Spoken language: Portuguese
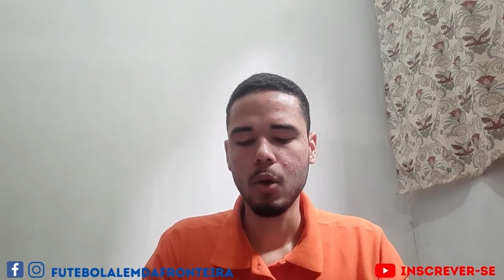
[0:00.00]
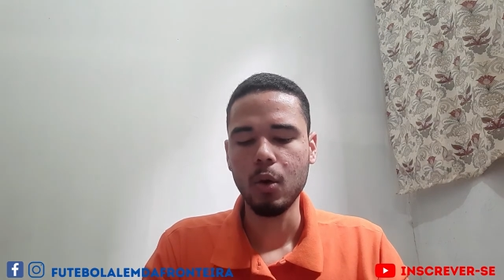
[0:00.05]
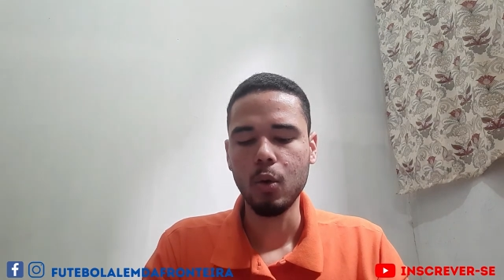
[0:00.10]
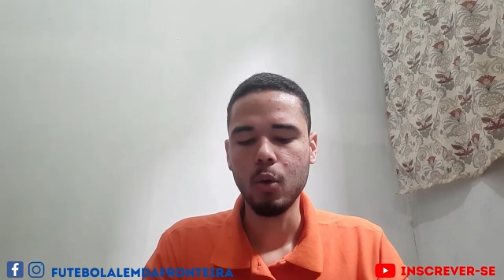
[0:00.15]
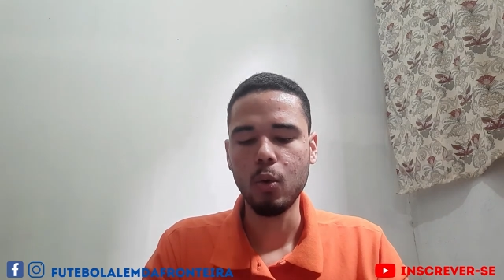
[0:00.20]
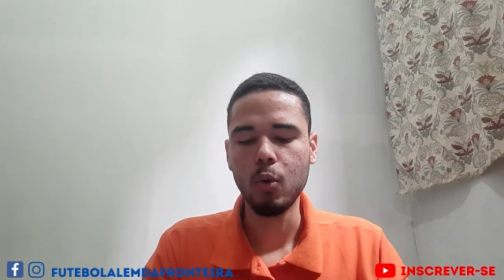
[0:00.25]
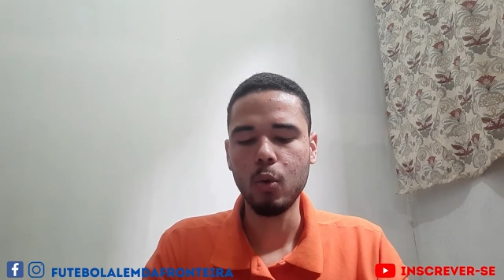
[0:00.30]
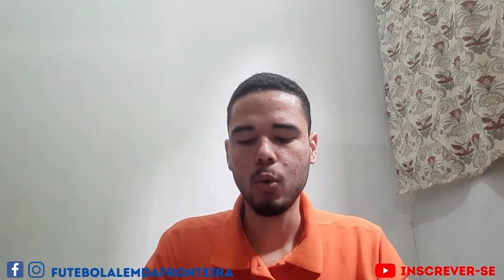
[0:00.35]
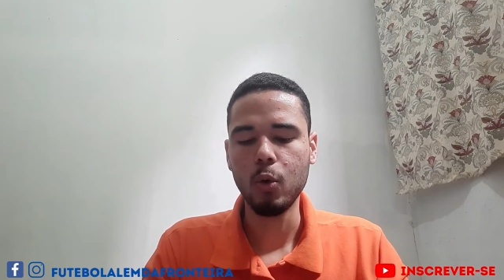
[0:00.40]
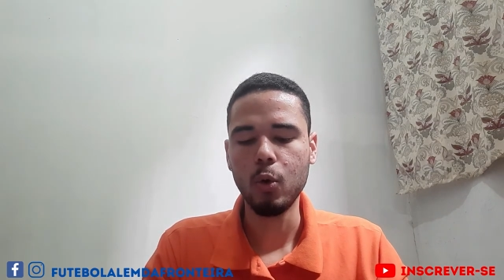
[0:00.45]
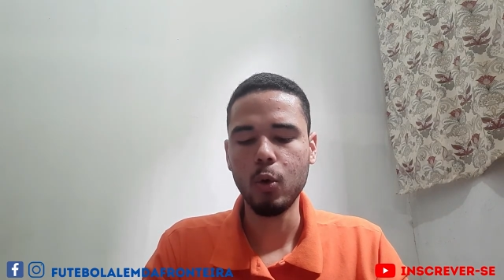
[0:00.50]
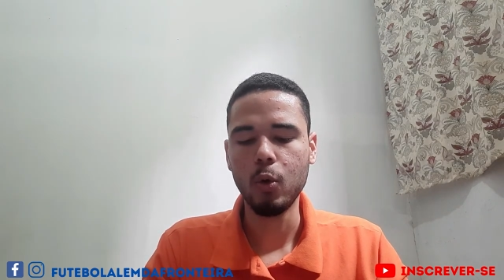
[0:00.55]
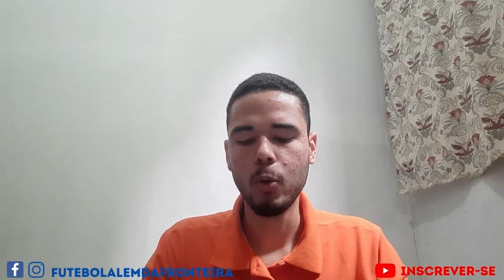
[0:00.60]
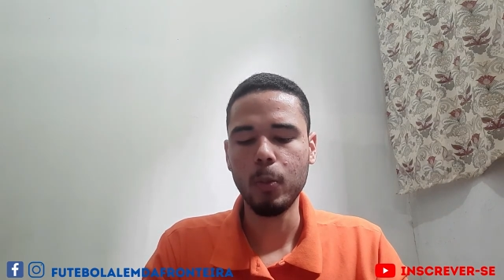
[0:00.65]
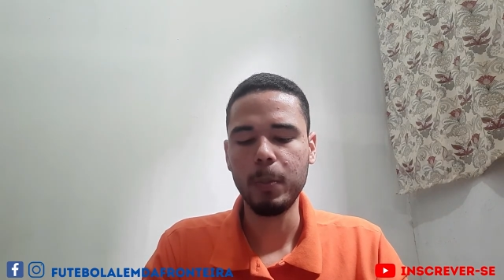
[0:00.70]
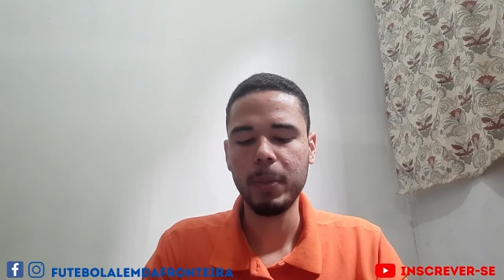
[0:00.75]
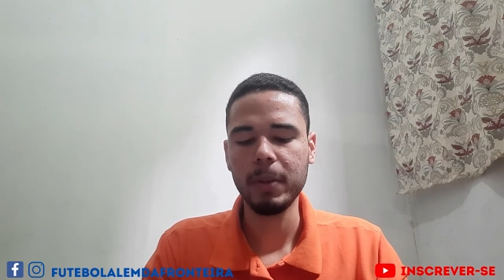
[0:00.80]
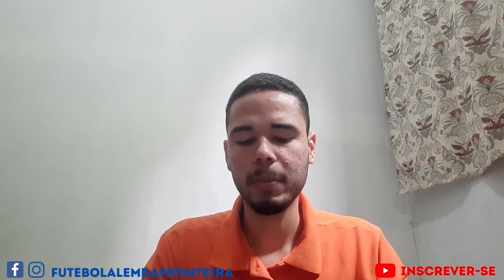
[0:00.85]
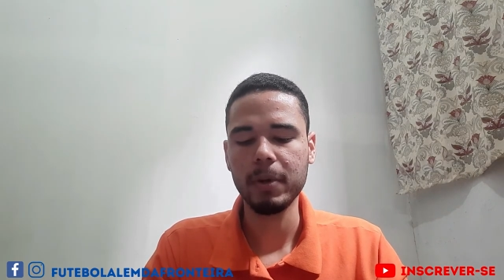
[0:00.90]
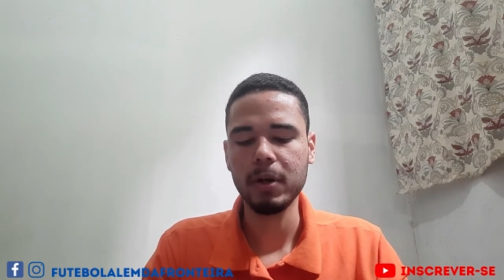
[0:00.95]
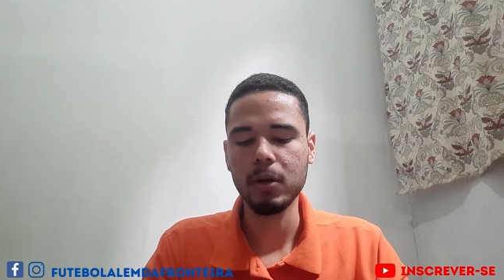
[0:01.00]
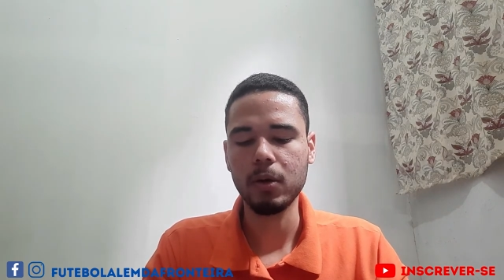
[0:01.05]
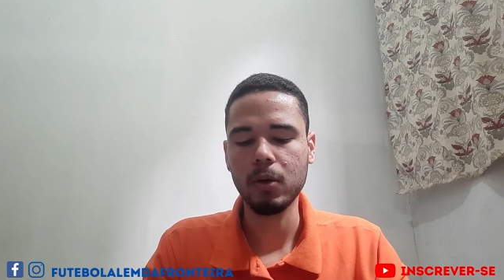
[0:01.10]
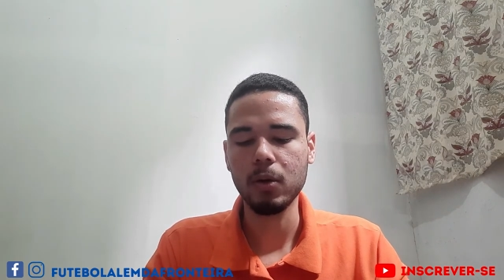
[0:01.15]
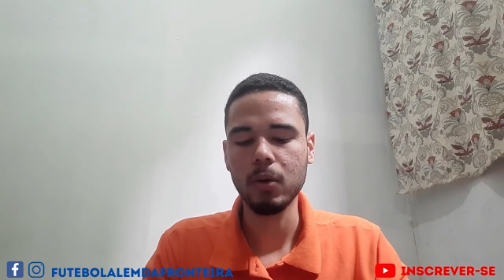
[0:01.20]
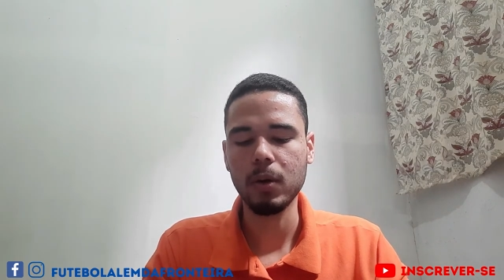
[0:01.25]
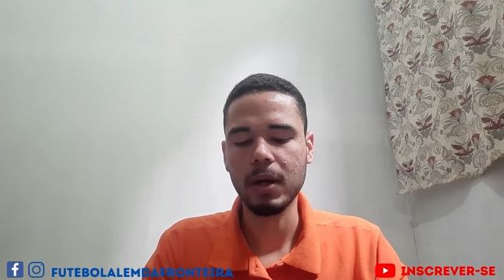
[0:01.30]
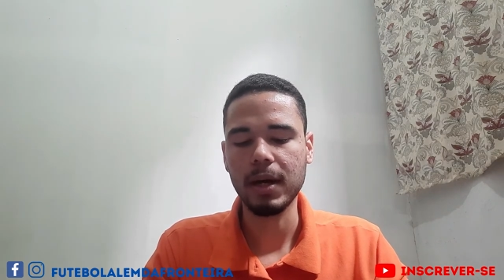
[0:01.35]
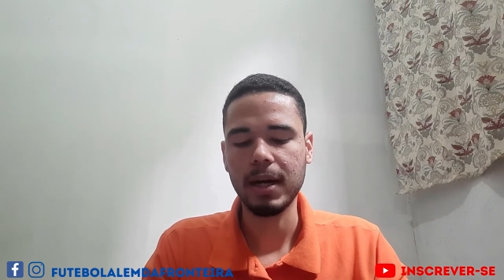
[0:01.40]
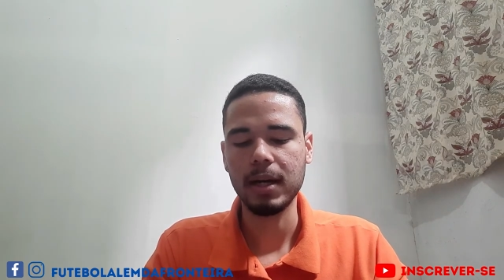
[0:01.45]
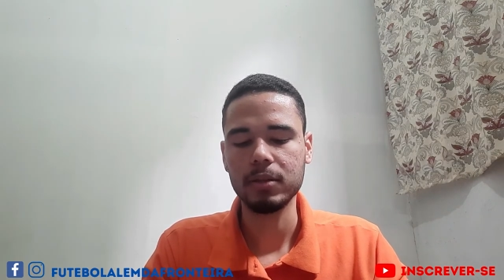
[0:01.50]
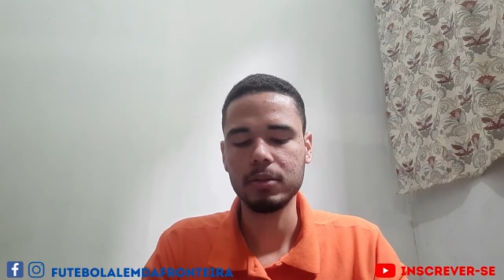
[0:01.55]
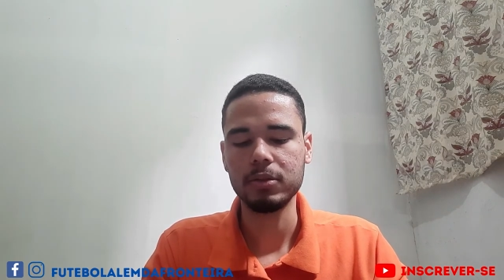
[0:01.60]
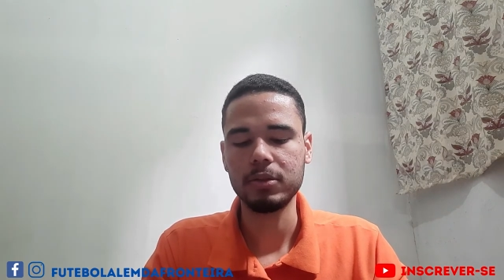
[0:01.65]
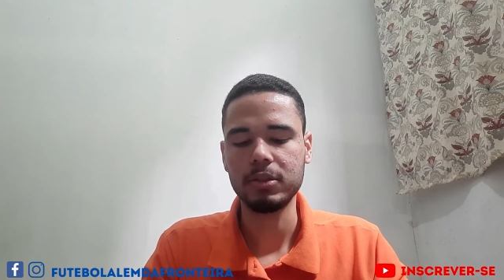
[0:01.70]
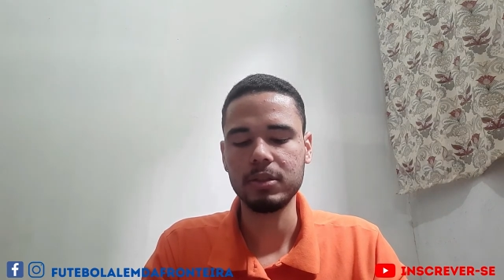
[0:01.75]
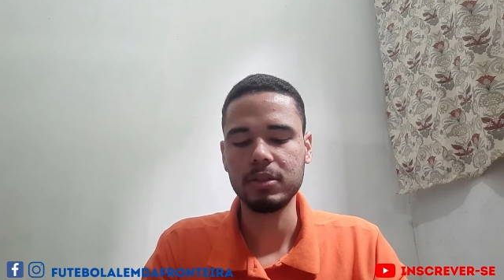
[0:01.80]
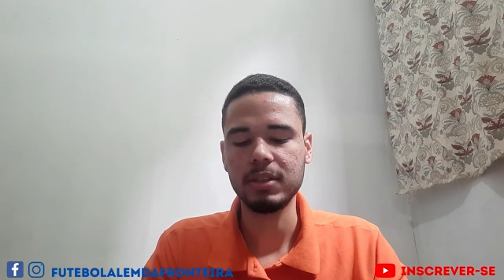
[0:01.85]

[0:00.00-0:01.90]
o primeiro colocado